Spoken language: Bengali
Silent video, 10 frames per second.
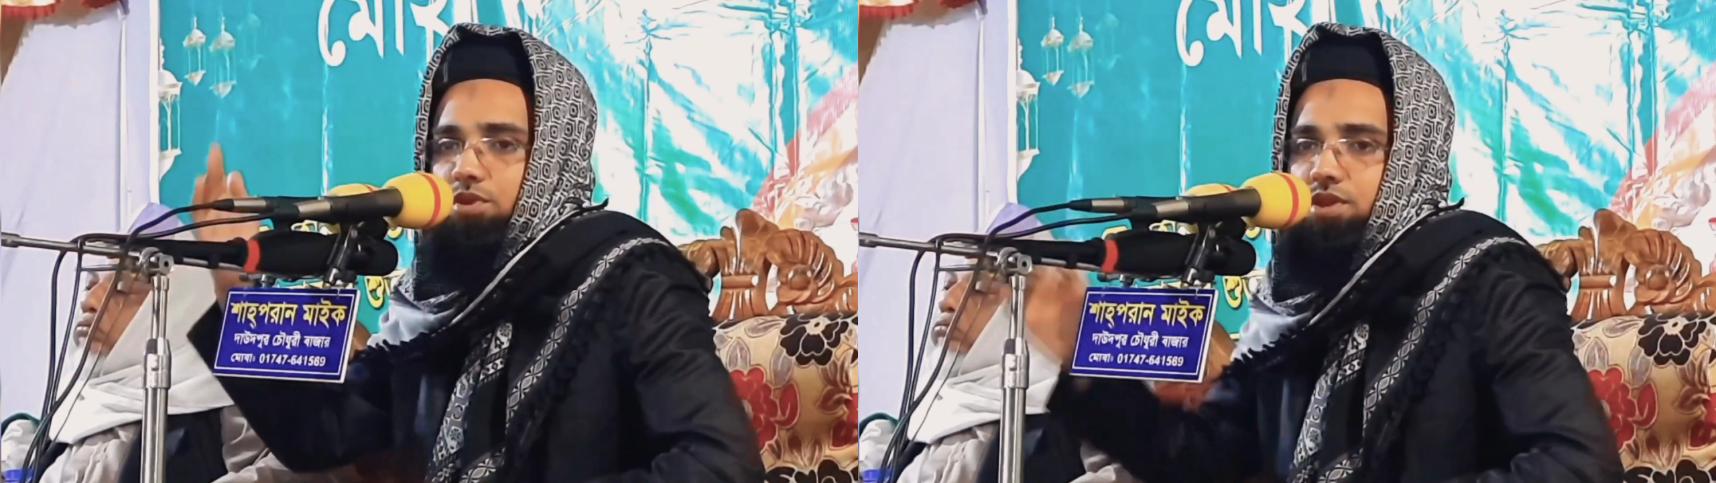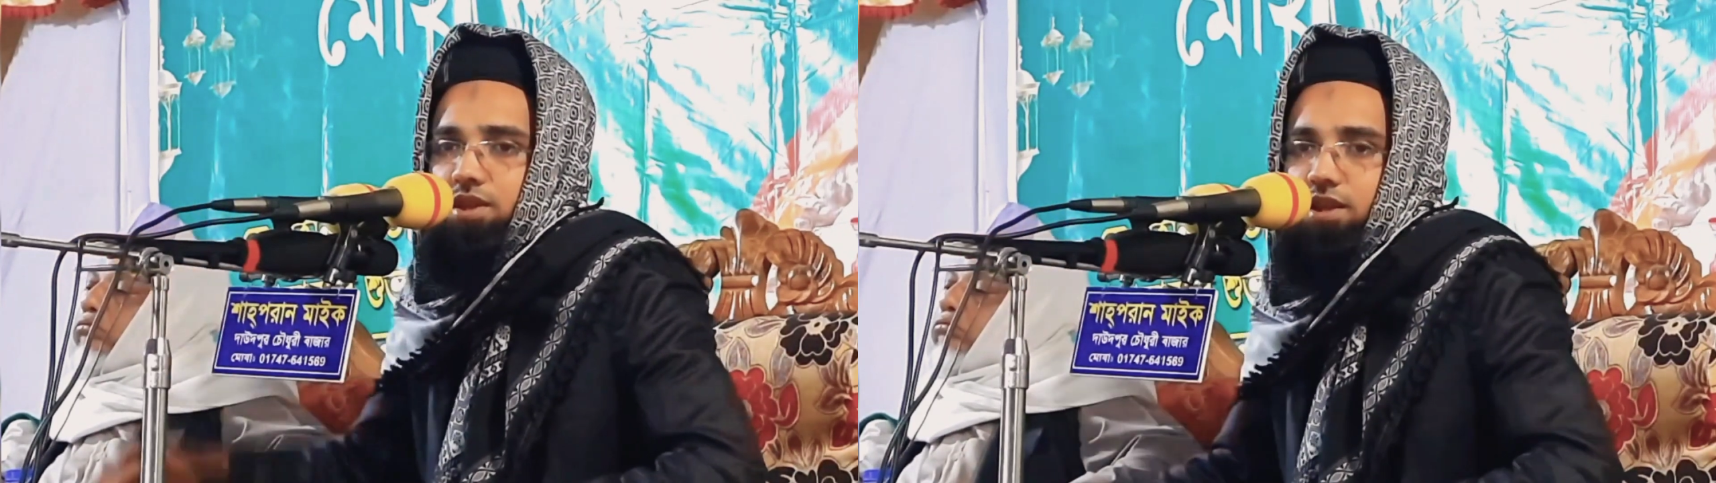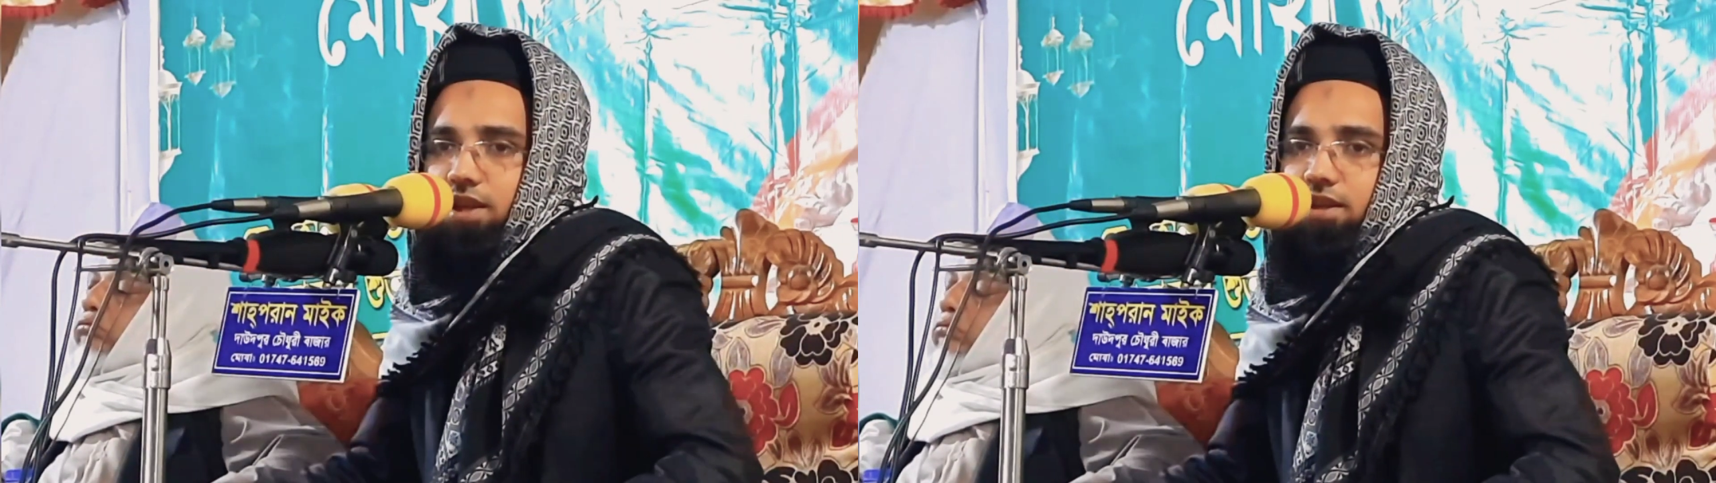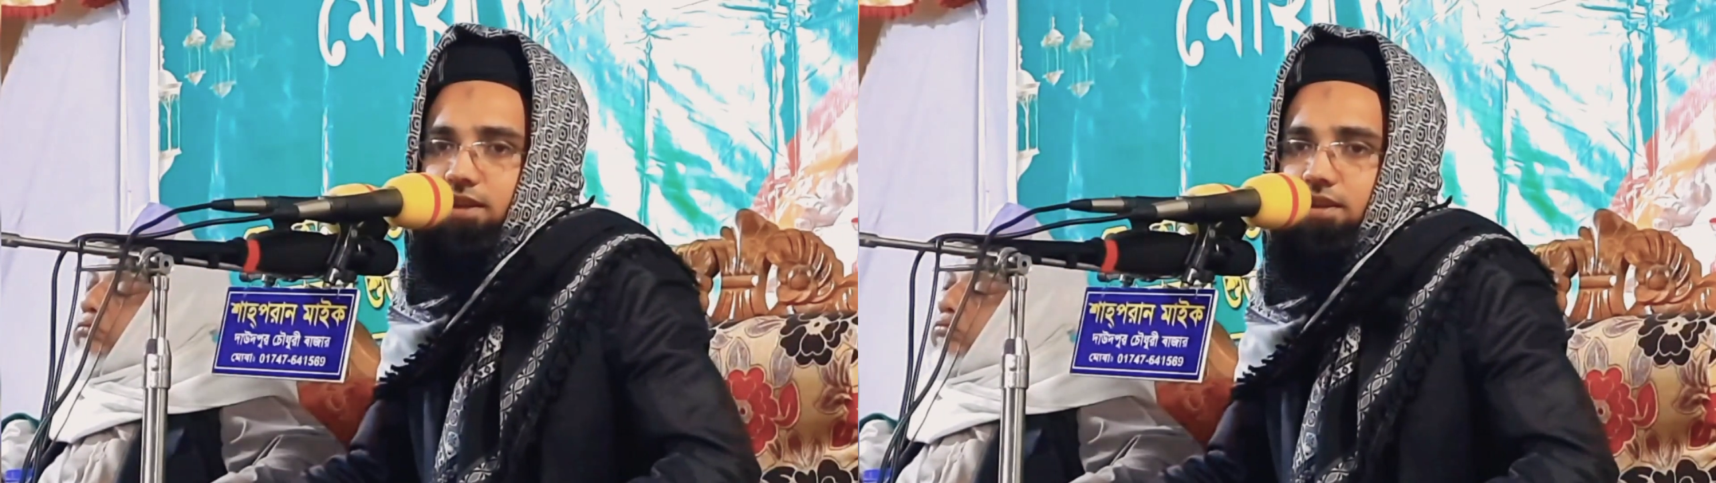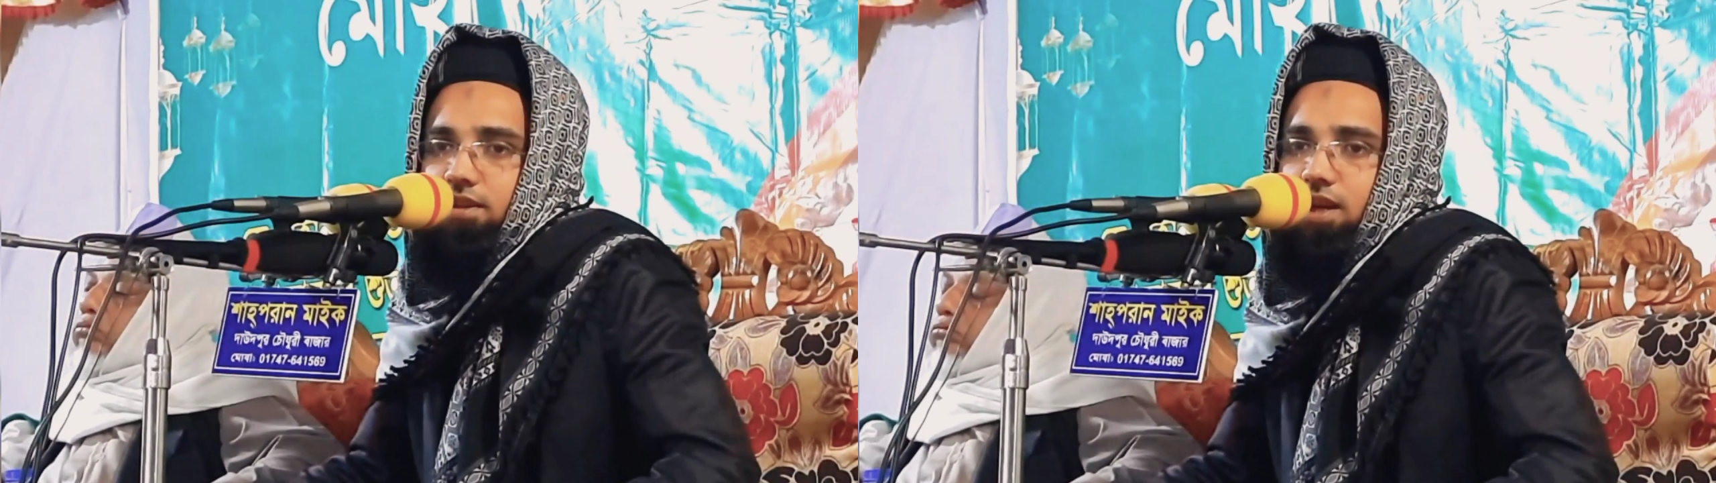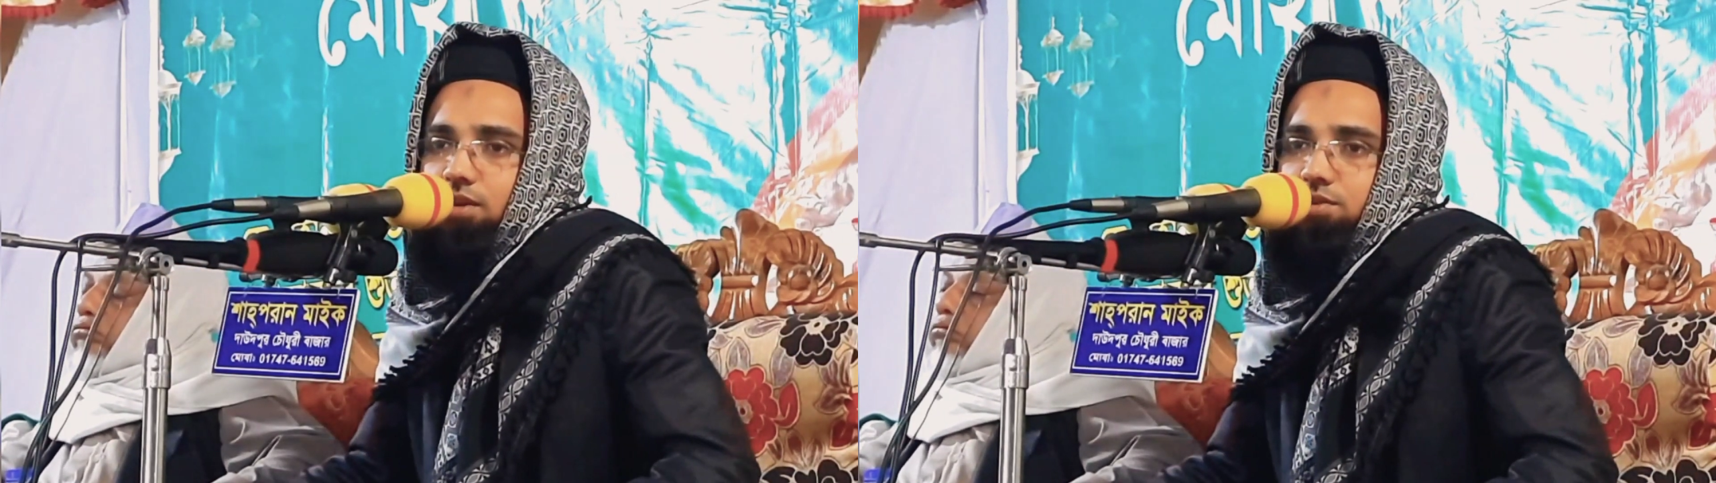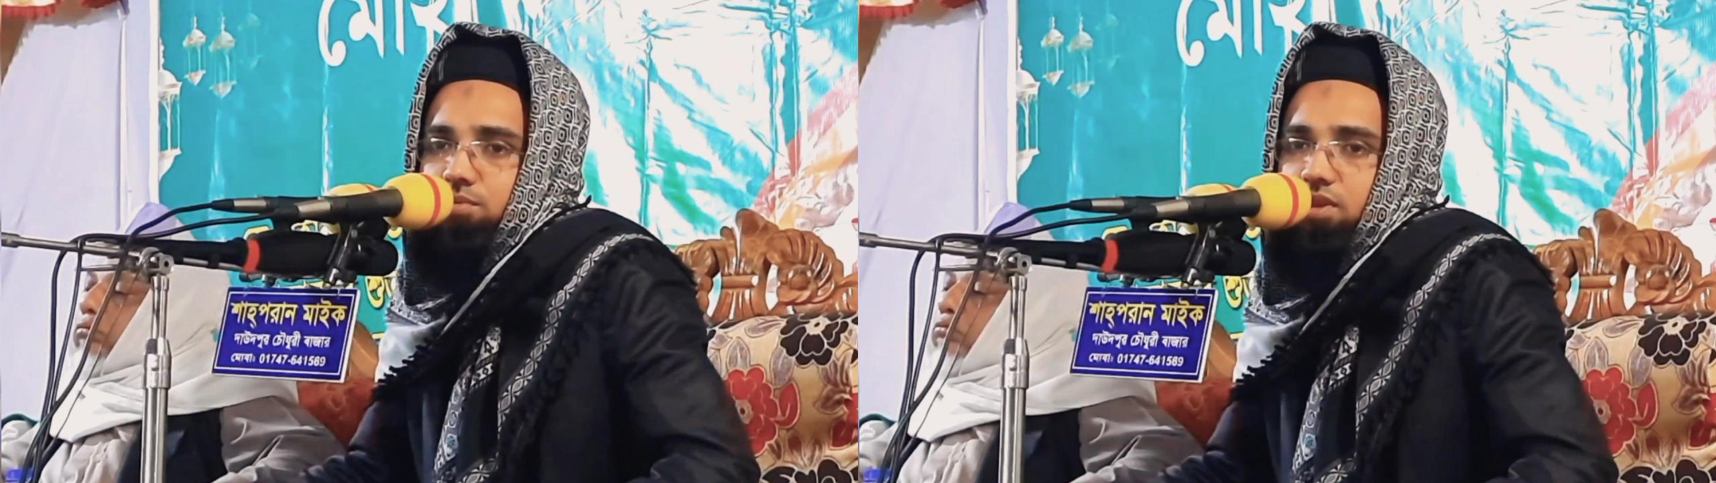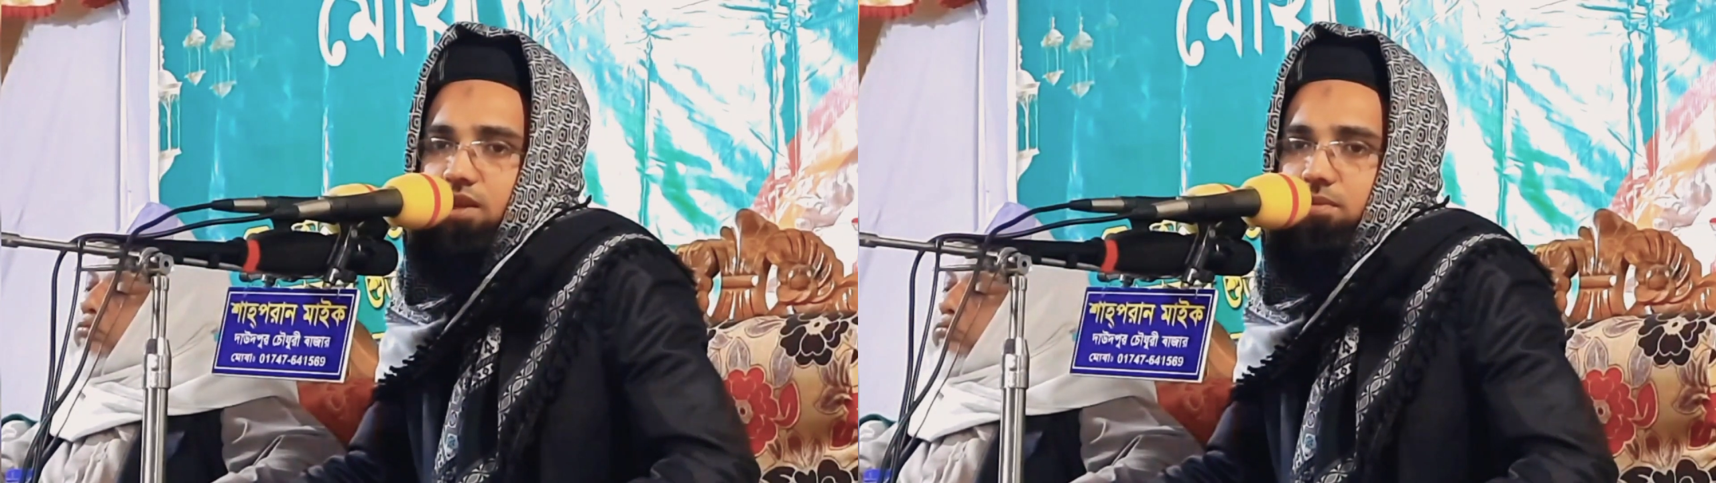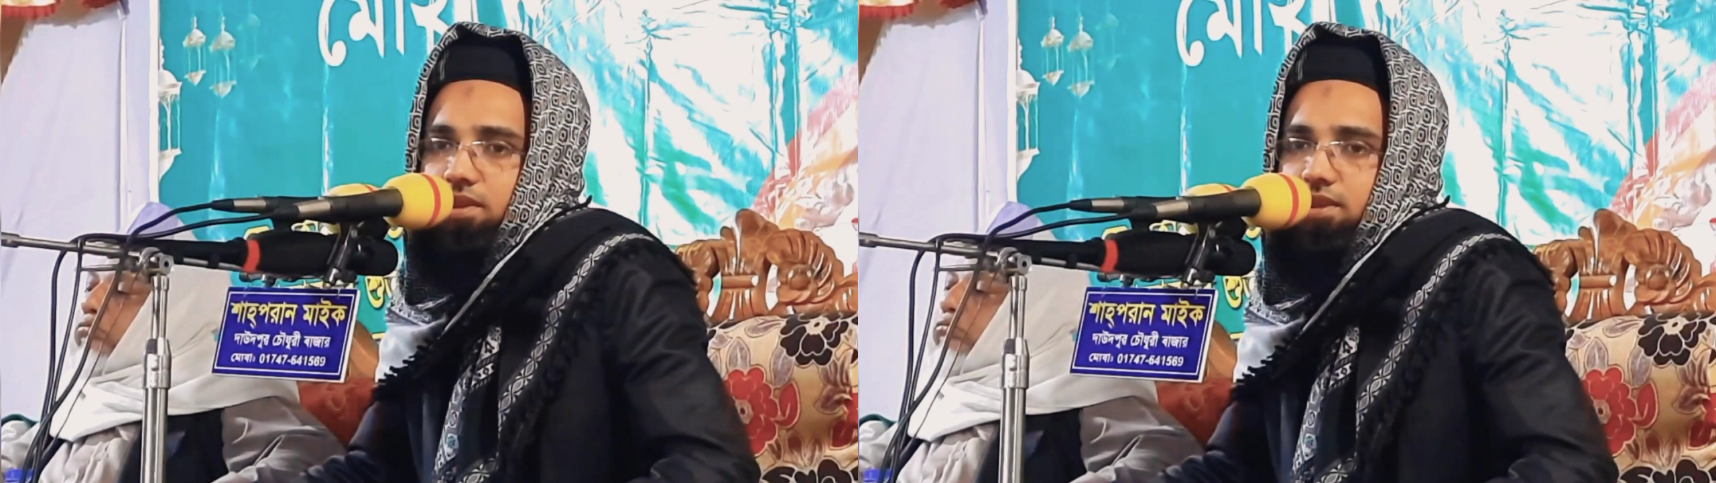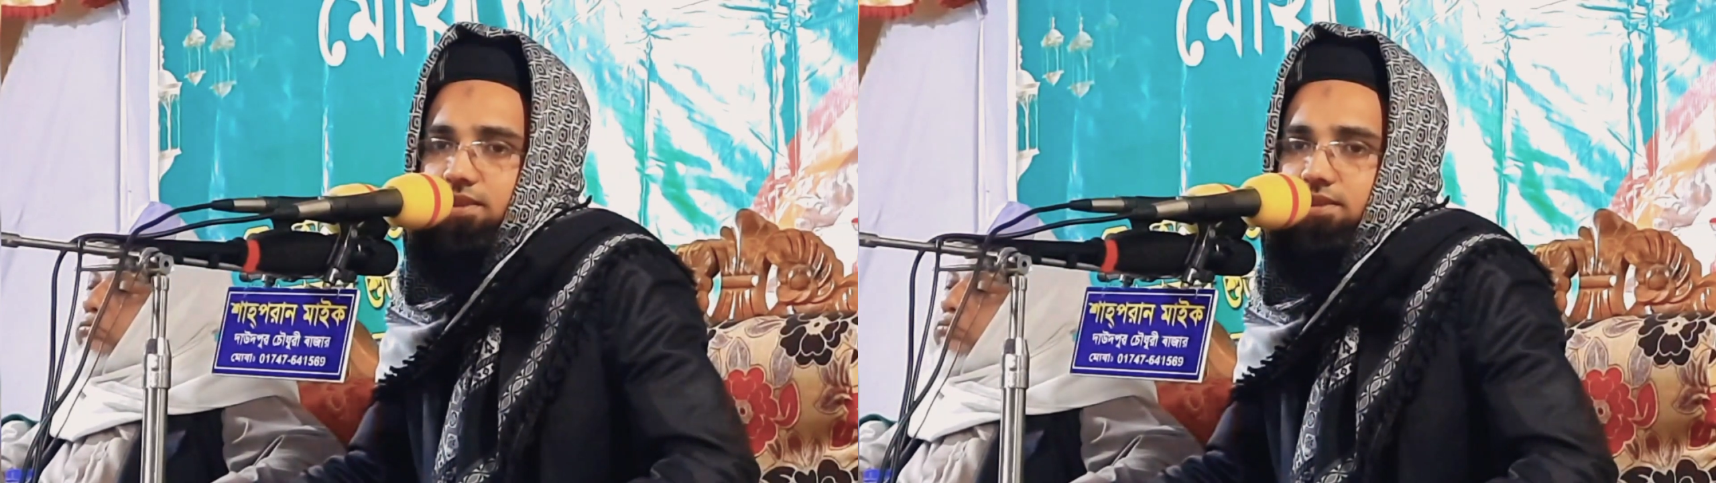বসিয়ে দিলেন নাউজবিল্লা বলে